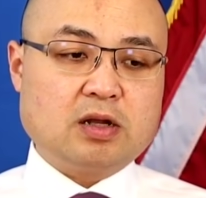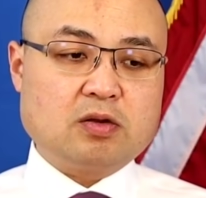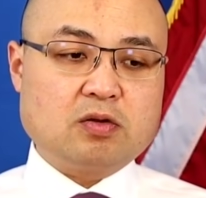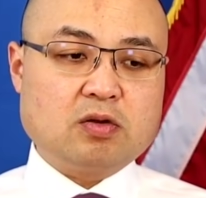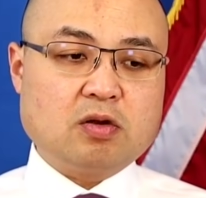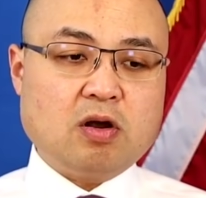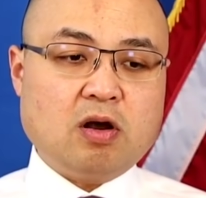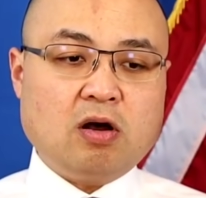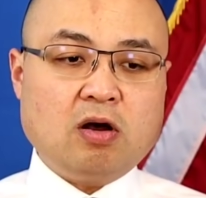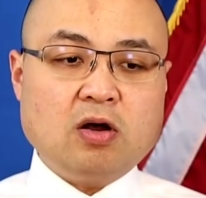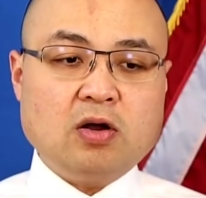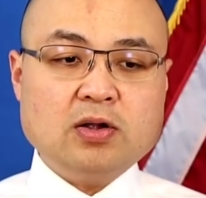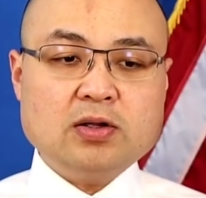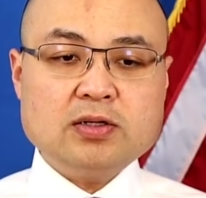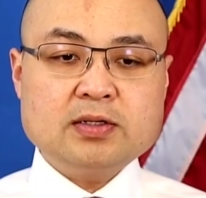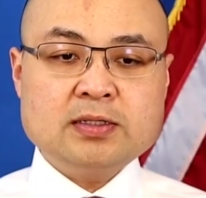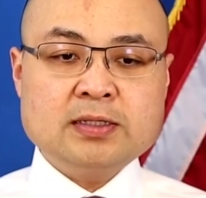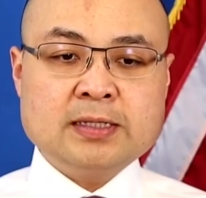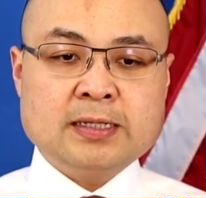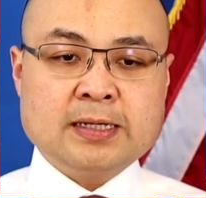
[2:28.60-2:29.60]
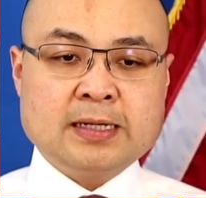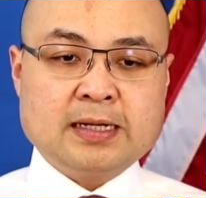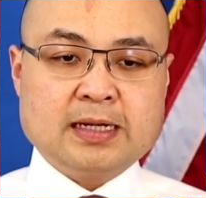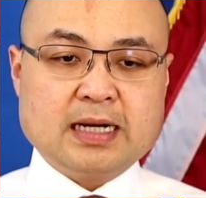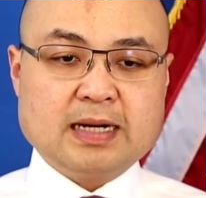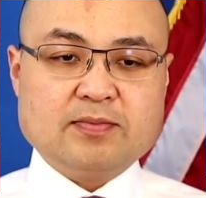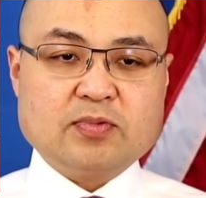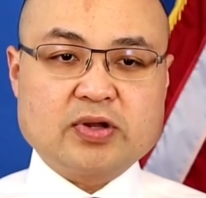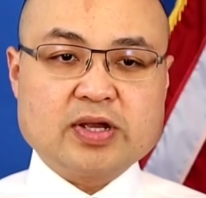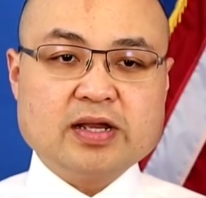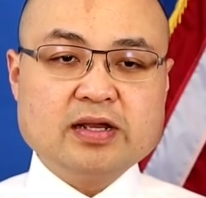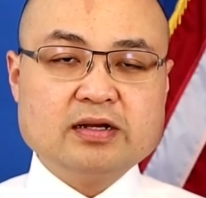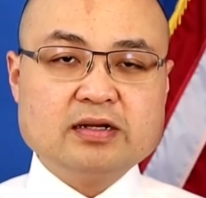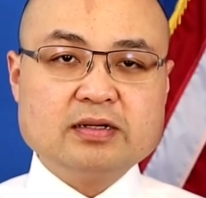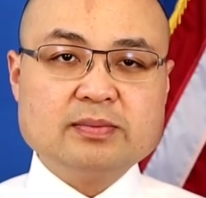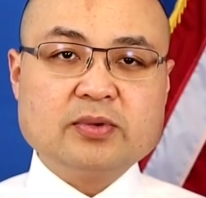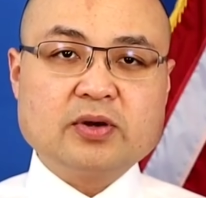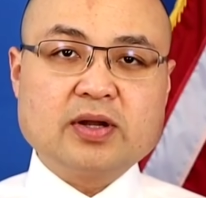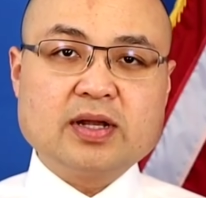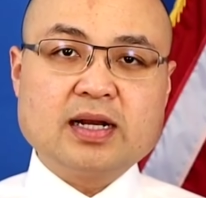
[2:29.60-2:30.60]
uh, có là một cái
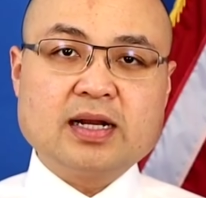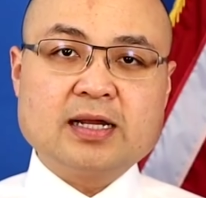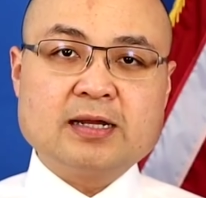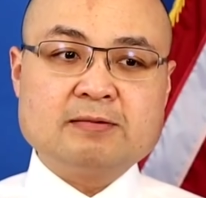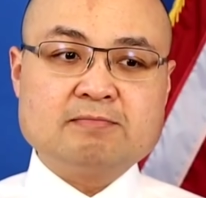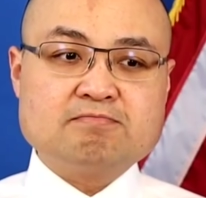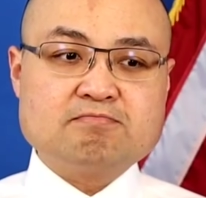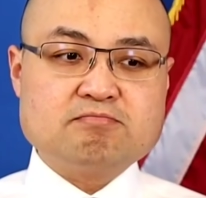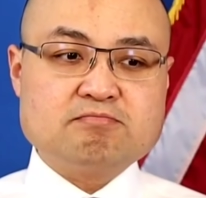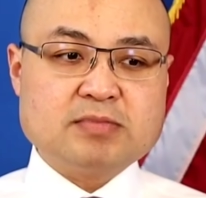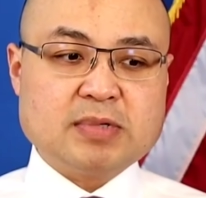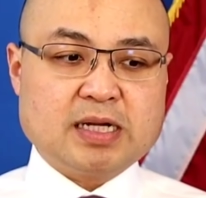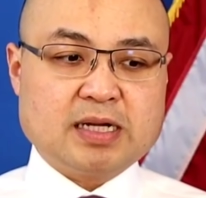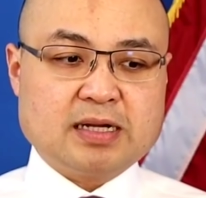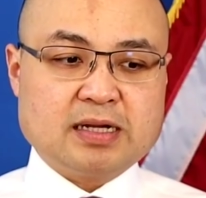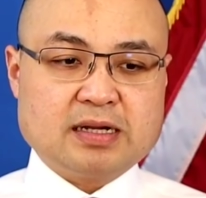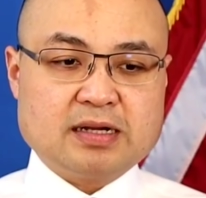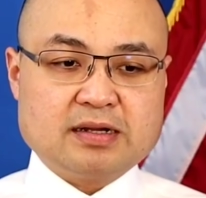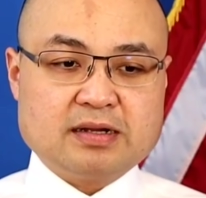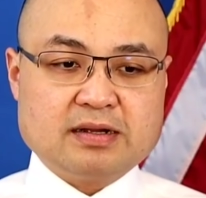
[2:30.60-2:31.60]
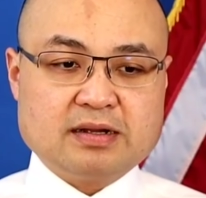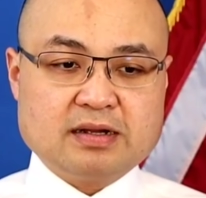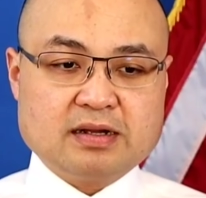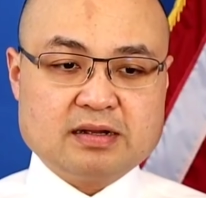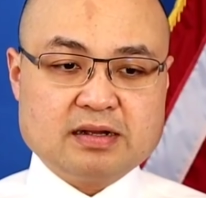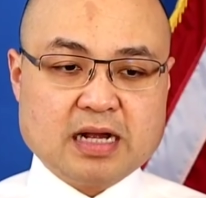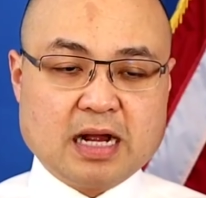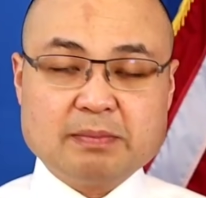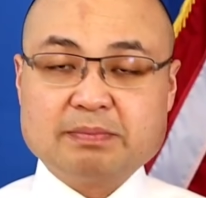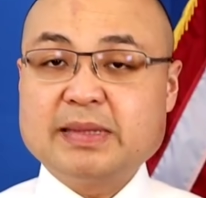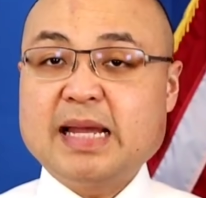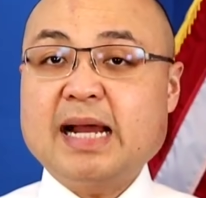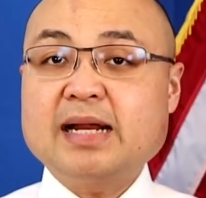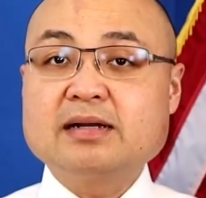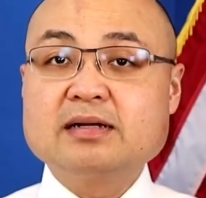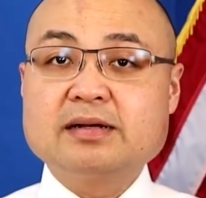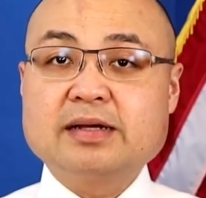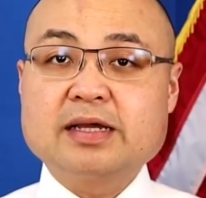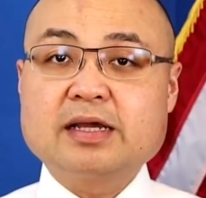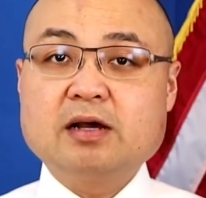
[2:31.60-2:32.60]
người mà gọi là uh, hợp
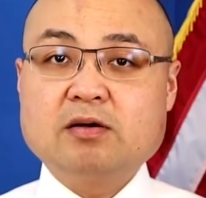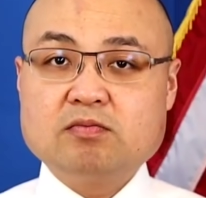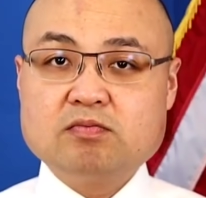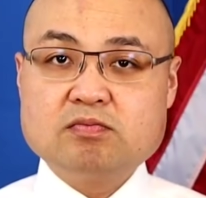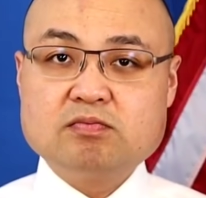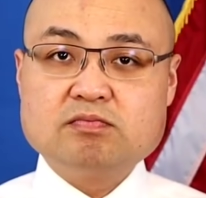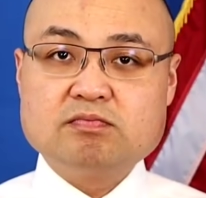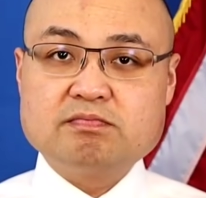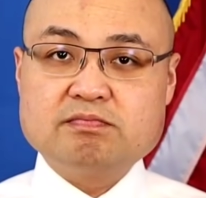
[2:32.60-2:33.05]
tác được hay không